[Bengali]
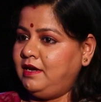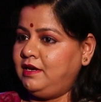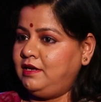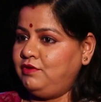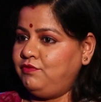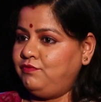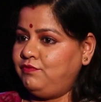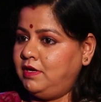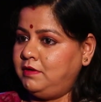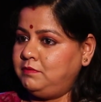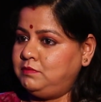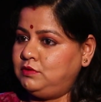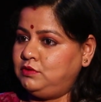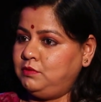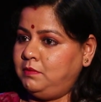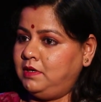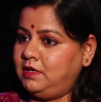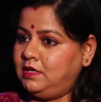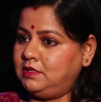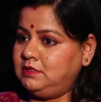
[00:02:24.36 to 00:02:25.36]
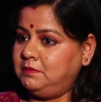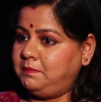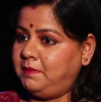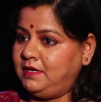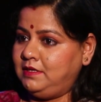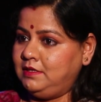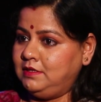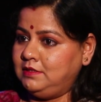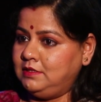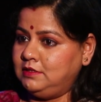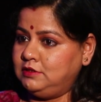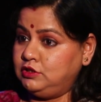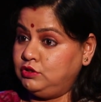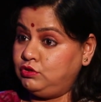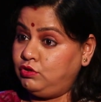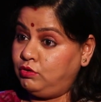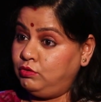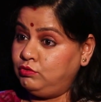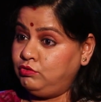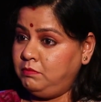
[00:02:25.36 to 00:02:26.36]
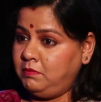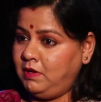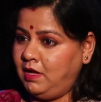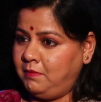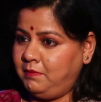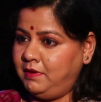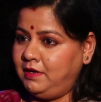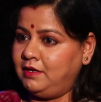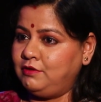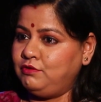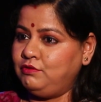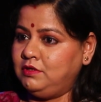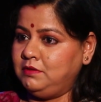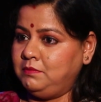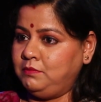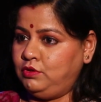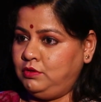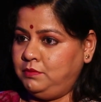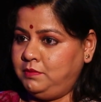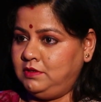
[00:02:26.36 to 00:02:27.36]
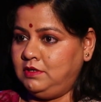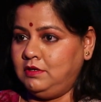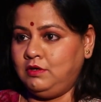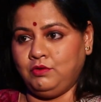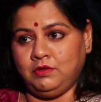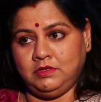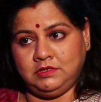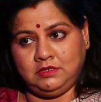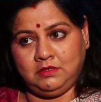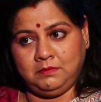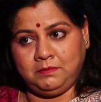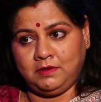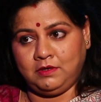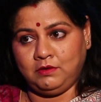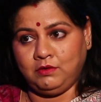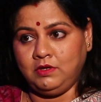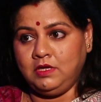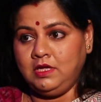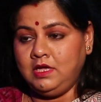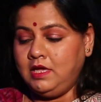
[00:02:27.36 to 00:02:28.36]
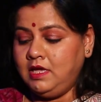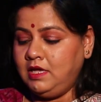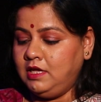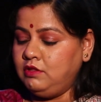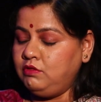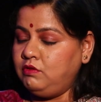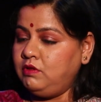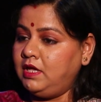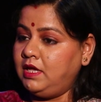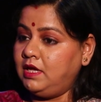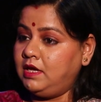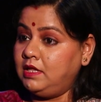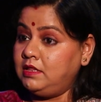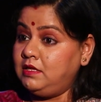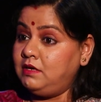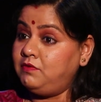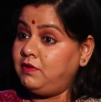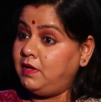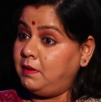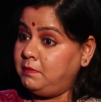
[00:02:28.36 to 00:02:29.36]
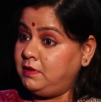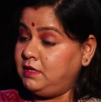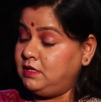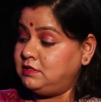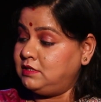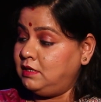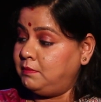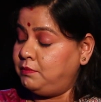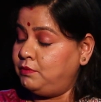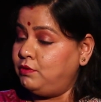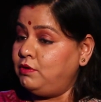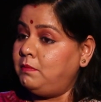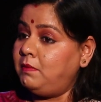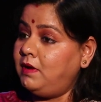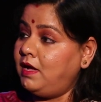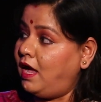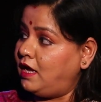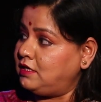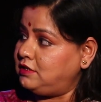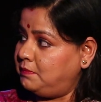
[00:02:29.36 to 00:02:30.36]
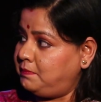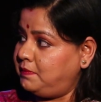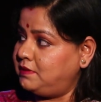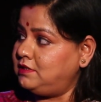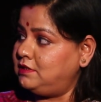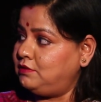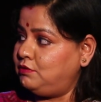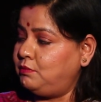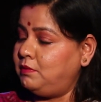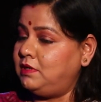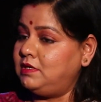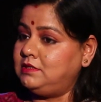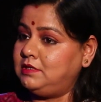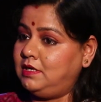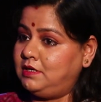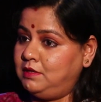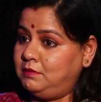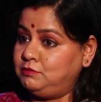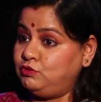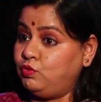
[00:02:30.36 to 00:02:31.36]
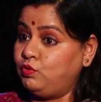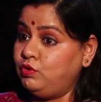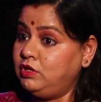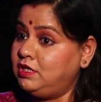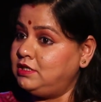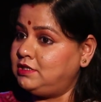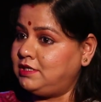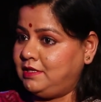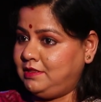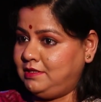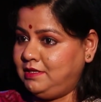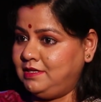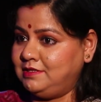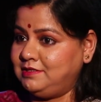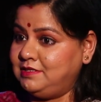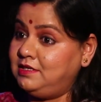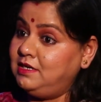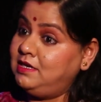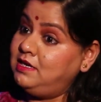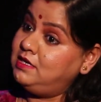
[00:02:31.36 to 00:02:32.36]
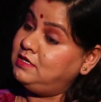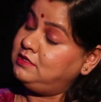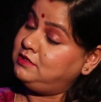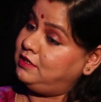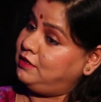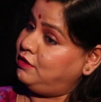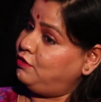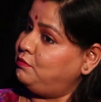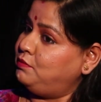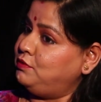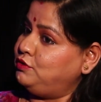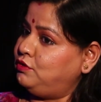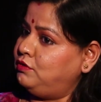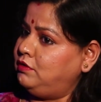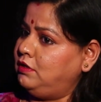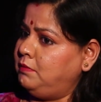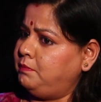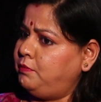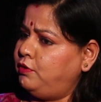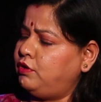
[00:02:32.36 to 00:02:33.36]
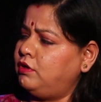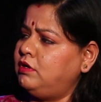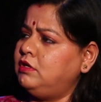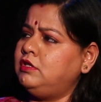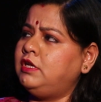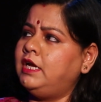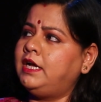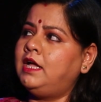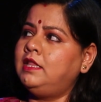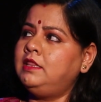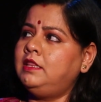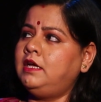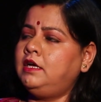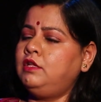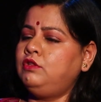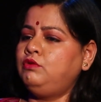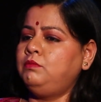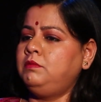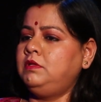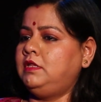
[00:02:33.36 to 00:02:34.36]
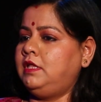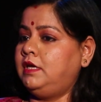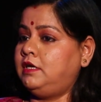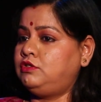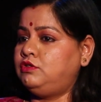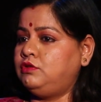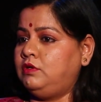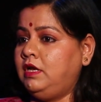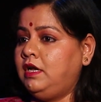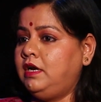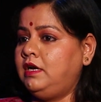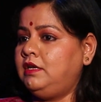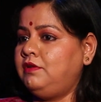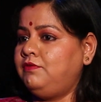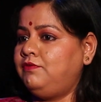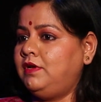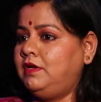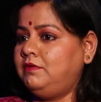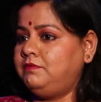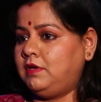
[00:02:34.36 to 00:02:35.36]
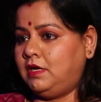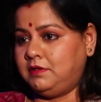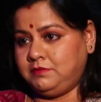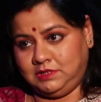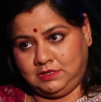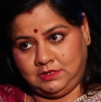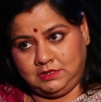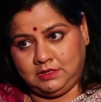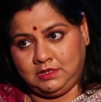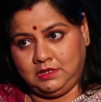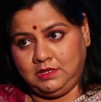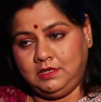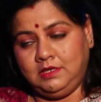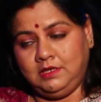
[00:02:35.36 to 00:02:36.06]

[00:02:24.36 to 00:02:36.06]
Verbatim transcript: নেগেটিভ ভাইবস তোমার কাছে পাঠিয়ে দিচ্ছে তখন তুমি আবার একটু ডিমোটিভেটেড হয়ে যেতে পারো কিন্তু এক্ষেত্রে ফ্যামিলি সাপোর্ট বা আশেপাশে তোমার যারা সঙ্গী সাথী আছে সেটাও ভীষণ ইম্পর্টেন্ট যেখান থেকে তুমি দেখছো নেগেটিভ ভাইব আসছে